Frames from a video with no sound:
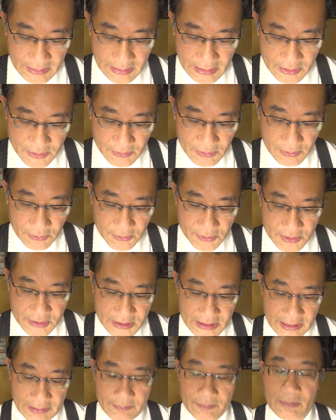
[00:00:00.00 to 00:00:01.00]
で昭和
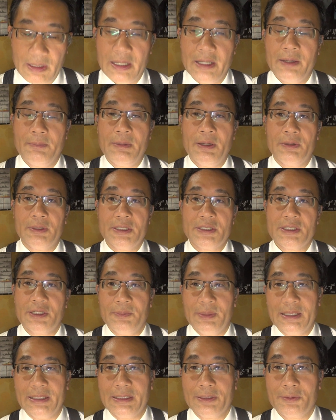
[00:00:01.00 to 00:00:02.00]
41年、えー、まあ、私
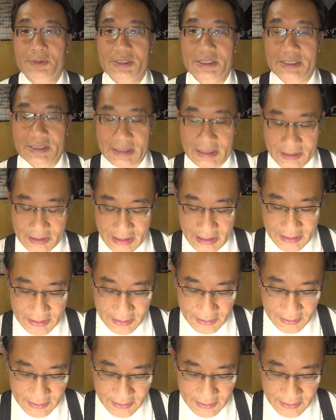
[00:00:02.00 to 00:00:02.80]
が生まれた年ですが、えー、